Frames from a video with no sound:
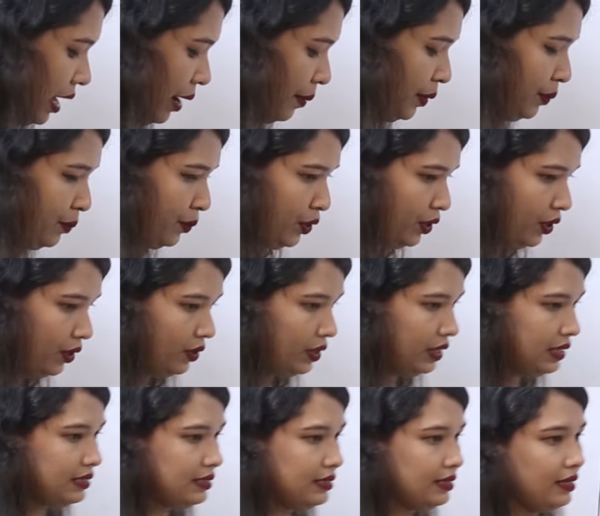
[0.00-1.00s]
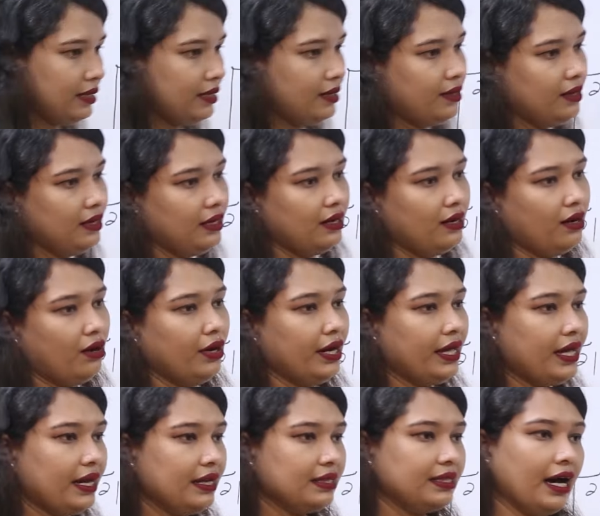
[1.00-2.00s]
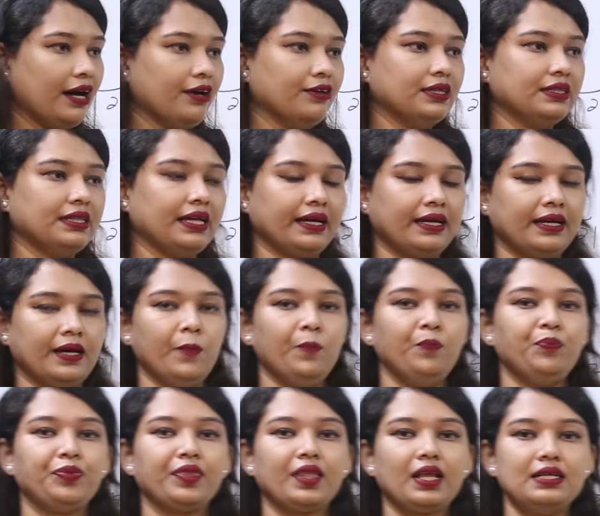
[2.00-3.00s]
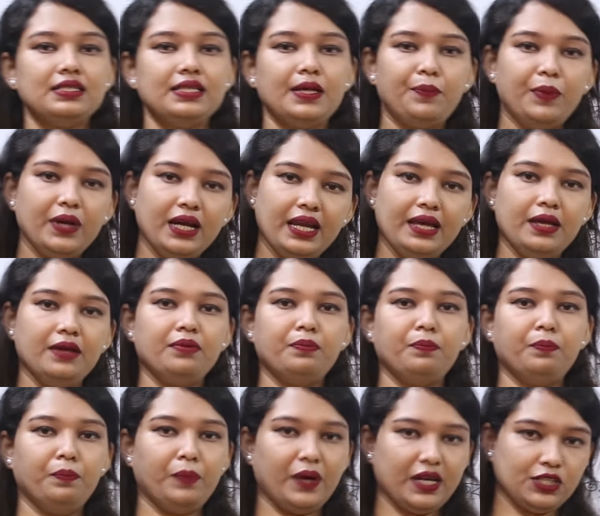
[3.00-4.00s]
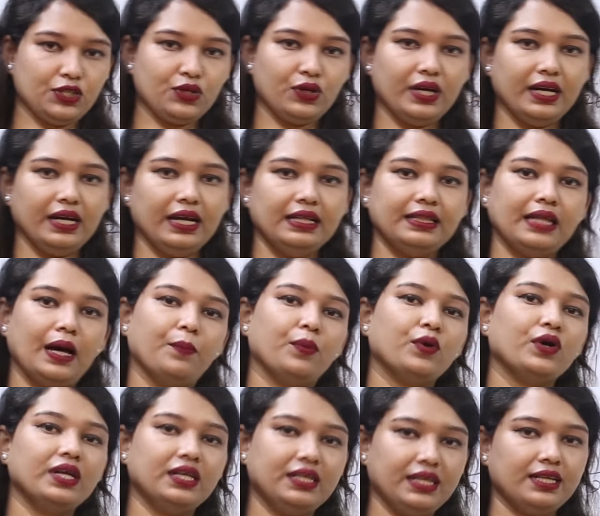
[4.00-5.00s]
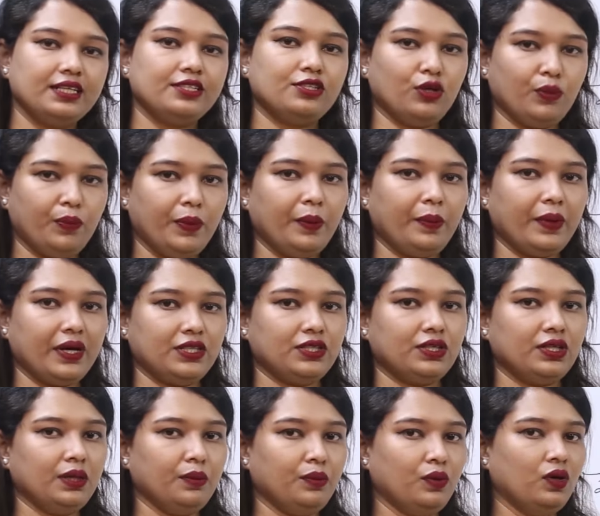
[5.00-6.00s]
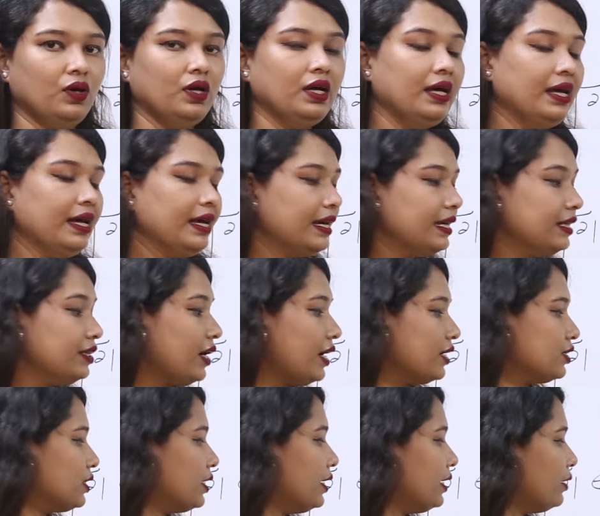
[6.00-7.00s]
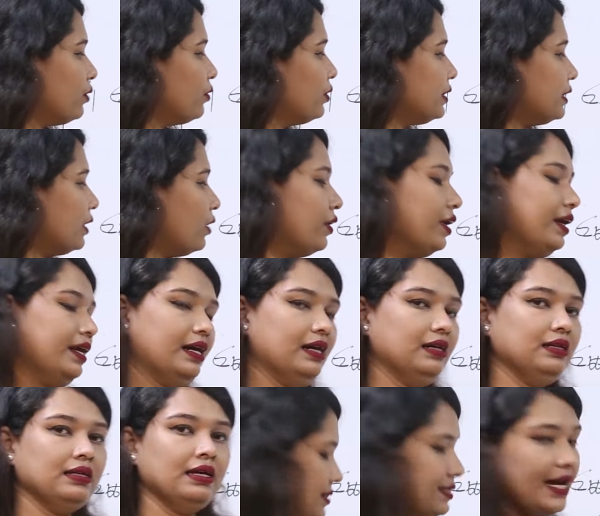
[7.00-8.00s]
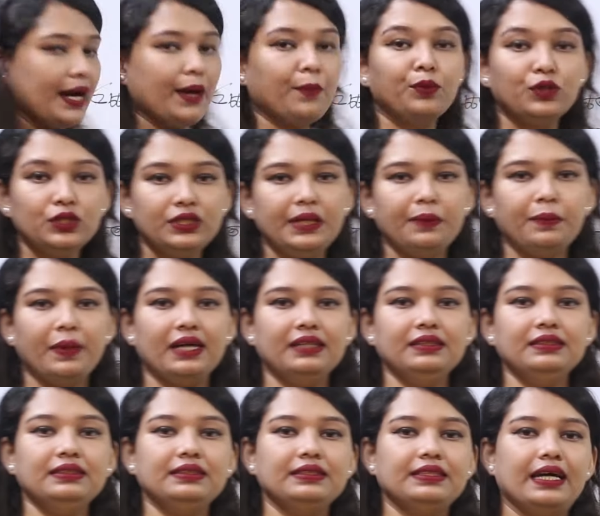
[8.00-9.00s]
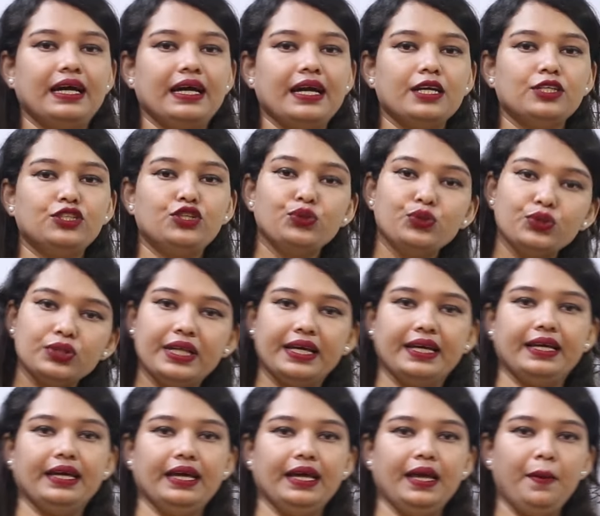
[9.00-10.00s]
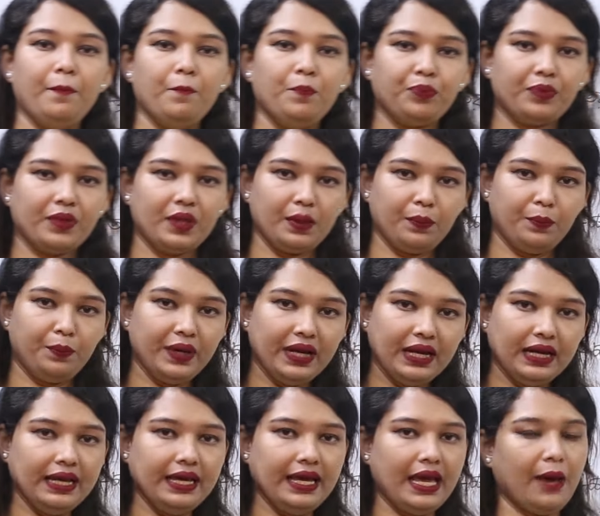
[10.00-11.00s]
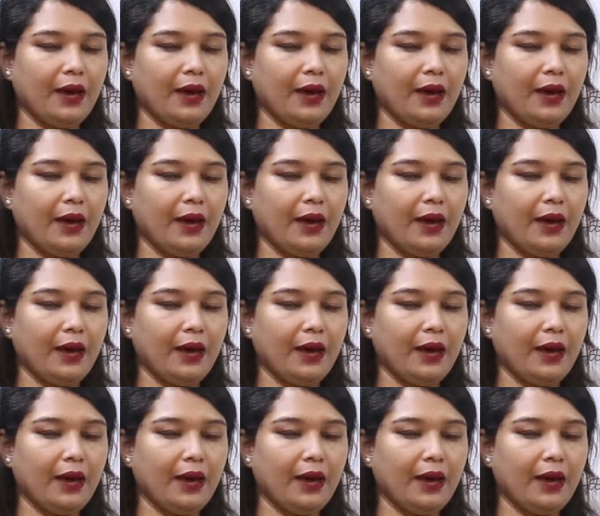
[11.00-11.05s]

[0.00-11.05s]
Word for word: আমার মনে হয় যে অনেকেরই ধারণা থাকে যে প্রিলি পাশ করে নেই তারপর রিটেনের জন্য প্রিপারেশন নিব কিন্তু আসলে ওইটা হয় না যারা বুদ্ধিমান তারা শুরু থেকেই প্রিলি